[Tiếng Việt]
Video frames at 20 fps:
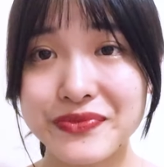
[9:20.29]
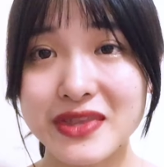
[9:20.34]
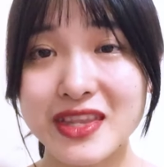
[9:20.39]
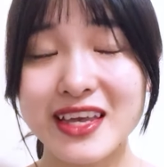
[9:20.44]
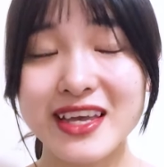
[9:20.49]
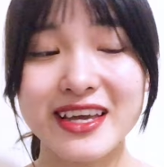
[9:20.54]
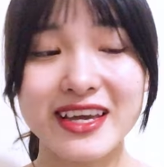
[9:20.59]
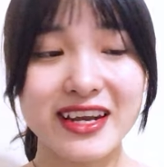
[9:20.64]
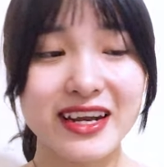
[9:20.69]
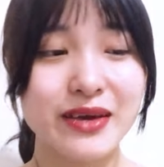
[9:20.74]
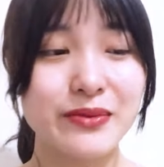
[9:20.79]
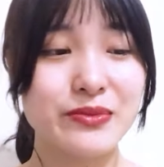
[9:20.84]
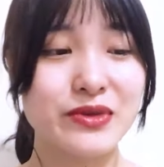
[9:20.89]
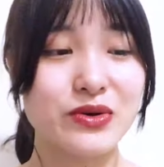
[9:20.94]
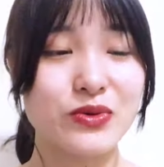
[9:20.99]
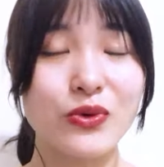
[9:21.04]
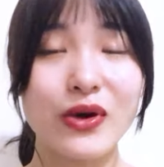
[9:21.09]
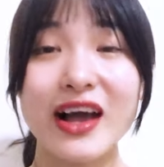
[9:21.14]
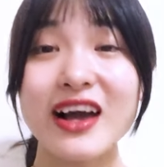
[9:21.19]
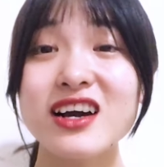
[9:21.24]
Thì cái này
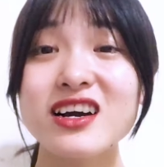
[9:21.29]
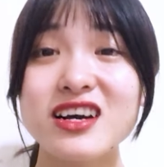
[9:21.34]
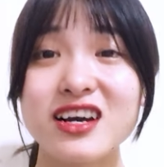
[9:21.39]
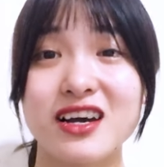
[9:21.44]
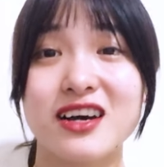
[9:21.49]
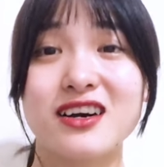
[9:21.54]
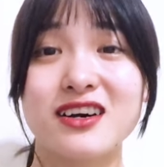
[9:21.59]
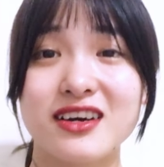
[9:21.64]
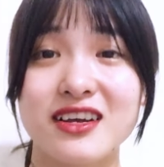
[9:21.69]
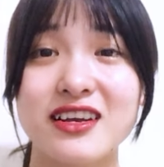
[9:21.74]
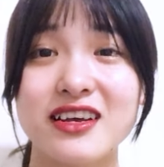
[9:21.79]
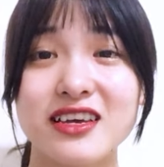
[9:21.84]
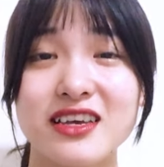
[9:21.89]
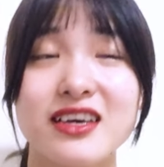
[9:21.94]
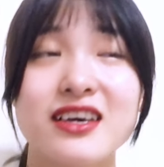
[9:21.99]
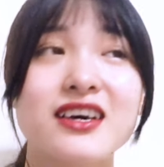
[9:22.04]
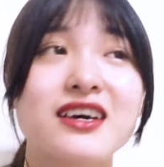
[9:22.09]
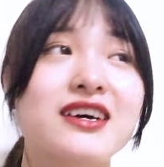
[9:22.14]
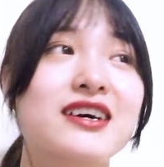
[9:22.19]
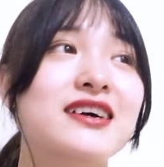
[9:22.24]
mình quá hứng khởi đi,
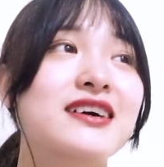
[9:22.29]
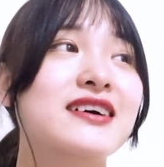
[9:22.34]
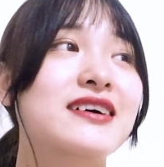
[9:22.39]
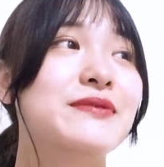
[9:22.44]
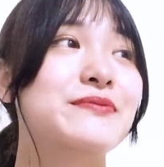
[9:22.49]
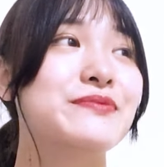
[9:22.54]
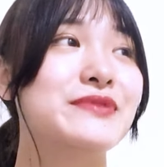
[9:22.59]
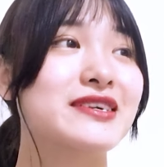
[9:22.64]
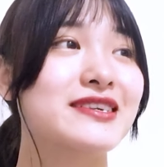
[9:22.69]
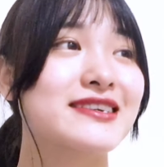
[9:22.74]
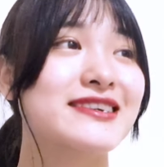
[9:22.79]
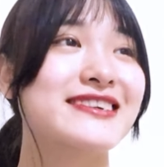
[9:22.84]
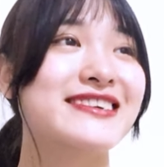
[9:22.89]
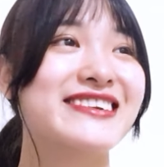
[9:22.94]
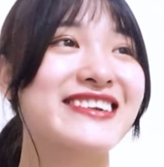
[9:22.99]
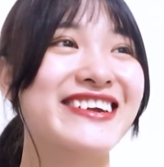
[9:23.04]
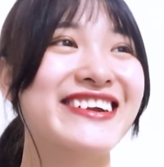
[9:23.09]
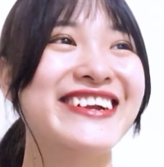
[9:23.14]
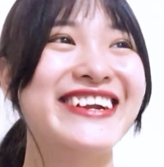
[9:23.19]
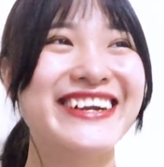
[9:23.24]

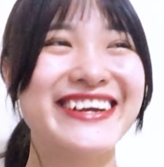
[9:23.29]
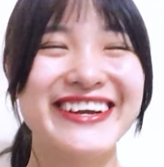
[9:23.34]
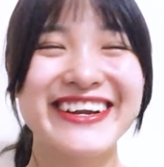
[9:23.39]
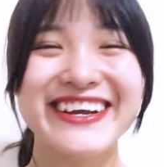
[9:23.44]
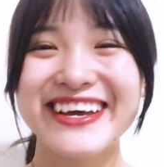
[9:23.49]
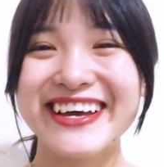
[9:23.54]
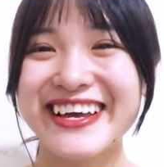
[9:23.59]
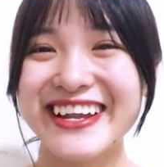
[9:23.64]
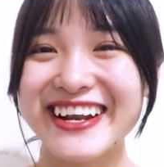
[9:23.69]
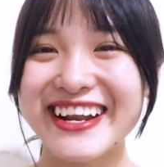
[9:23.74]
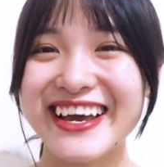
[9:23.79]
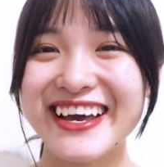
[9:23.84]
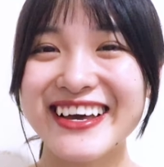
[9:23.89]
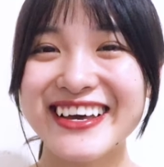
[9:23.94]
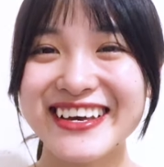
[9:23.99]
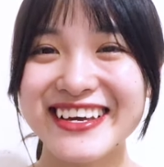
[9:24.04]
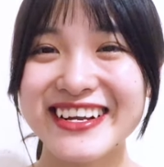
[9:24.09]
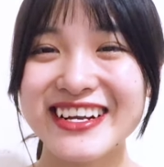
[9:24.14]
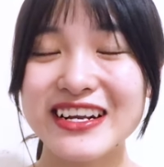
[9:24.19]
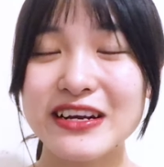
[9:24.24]
mình
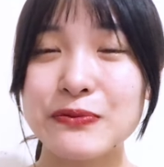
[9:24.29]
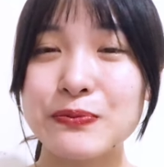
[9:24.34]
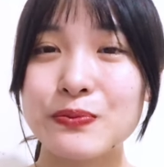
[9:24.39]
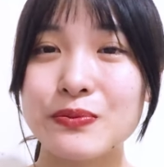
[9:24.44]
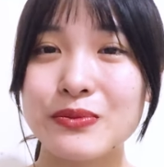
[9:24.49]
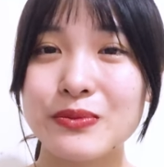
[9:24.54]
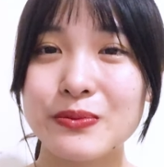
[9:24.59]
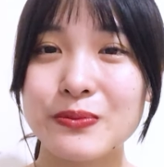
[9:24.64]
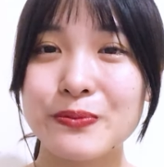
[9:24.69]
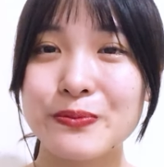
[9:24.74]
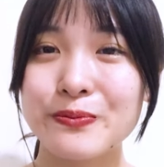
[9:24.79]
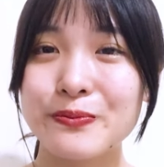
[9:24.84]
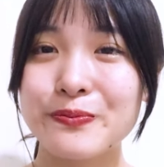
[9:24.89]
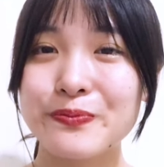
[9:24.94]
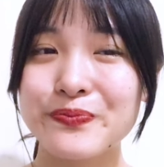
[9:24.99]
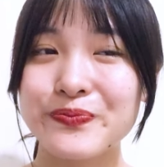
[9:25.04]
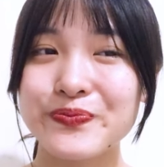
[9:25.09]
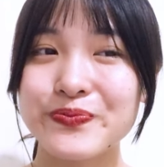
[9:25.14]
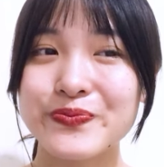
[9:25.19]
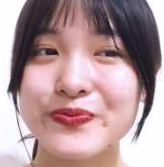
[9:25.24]
đã
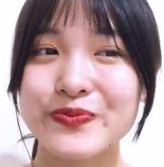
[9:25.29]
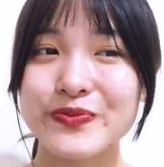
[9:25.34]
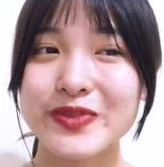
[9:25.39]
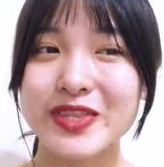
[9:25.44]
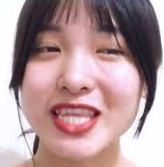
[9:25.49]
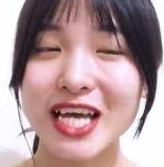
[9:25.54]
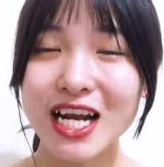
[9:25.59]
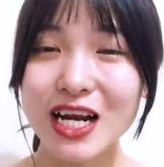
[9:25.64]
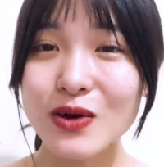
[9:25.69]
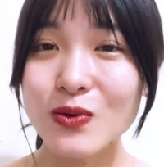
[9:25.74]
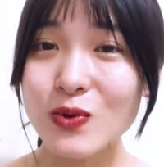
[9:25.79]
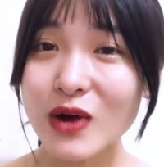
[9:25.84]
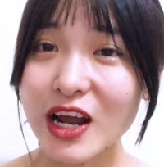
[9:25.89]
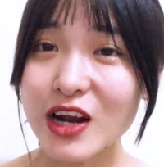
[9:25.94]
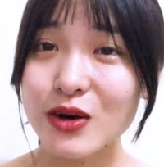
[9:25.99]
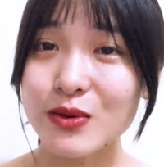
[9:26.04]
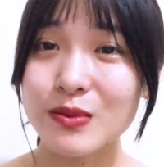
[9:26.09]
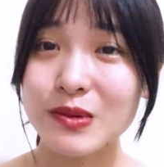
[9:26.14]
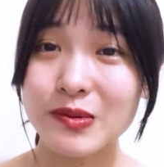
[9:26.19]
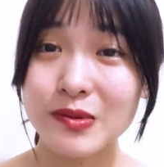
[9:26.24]
tới lúc quay
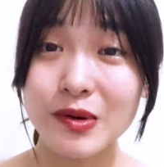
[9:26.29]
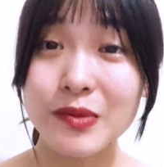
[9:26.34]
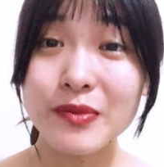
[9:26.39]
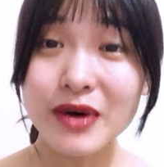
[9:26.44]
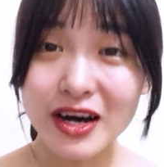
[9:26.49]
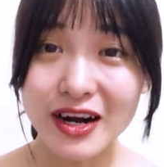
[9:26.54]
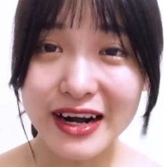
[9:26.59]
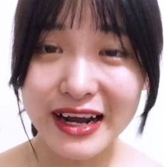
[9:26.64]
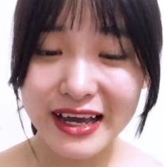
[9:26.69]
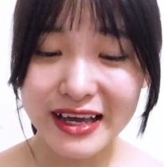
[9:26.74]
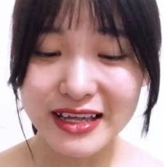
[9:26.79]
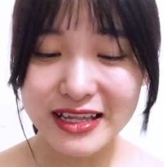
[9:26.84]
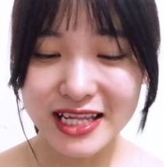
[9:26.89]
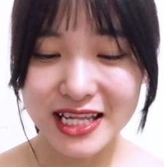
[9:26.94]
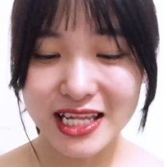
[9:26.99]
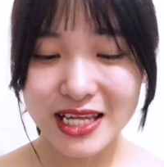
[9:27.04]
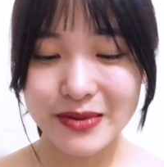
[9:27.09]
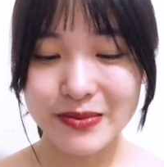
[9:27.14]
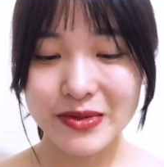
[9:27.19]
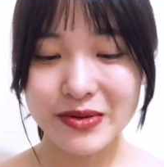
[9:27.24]
rồi mình mới mở ra
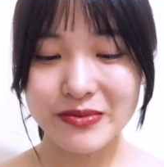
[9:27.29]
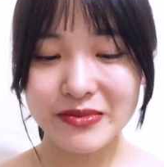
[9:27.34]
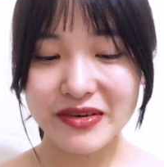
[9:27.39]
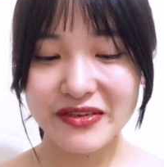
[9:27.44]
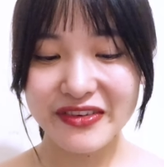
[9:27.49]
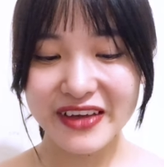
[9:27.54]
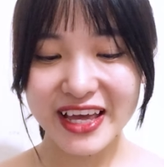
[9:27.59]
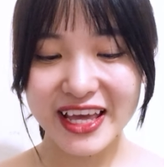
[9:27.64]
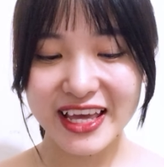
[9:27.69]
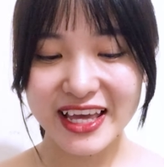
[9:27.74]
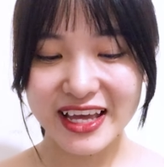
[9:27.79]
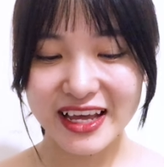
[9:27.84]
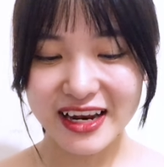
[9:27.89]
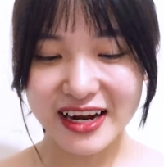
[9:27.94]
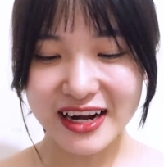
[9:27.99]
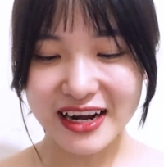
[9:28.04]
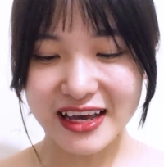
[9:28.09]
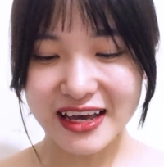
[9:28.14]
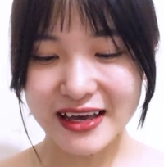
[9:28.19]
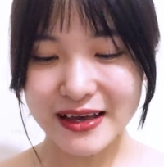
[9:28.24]
thì mình mới phát hiện
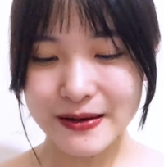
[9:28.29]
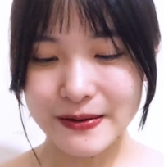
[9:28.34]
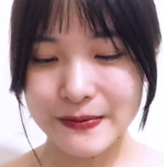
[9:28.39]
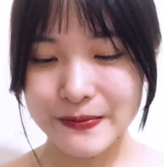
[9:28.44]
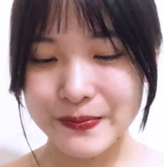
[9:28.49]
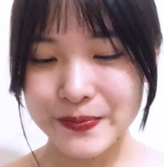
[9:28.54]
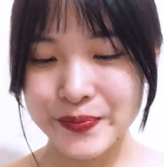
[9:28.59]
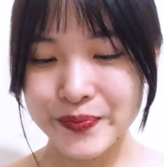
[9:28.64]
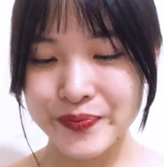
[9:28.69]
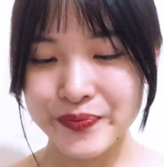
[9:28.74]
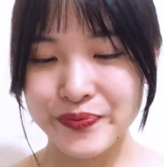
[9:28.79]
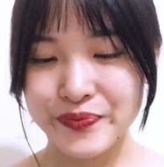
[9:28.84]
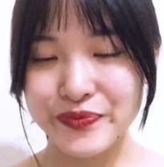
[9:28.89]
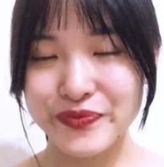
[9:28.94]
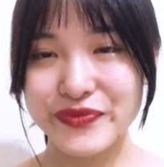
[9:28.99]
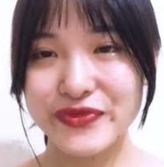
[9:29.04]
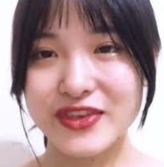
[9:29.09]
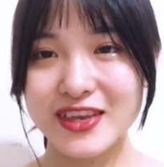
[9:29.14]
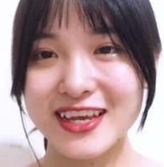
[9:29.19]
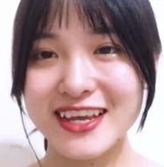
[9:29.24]
là
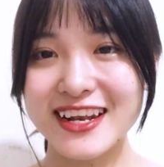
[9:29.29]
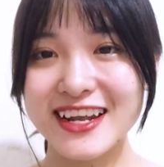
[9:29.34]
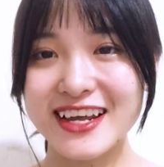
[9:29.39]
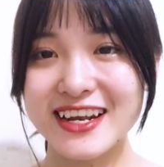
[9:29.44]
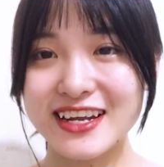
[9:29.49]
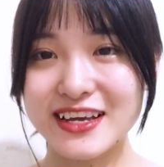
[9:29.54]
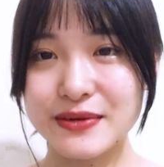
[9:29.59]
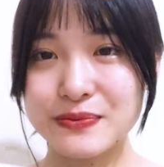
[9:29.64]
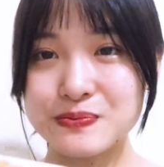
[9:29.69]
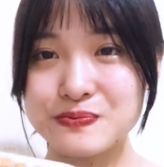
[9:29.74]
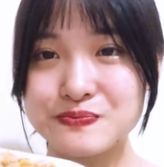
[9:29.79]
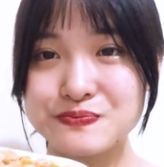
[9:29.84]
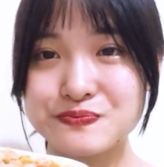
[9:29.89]
cái này này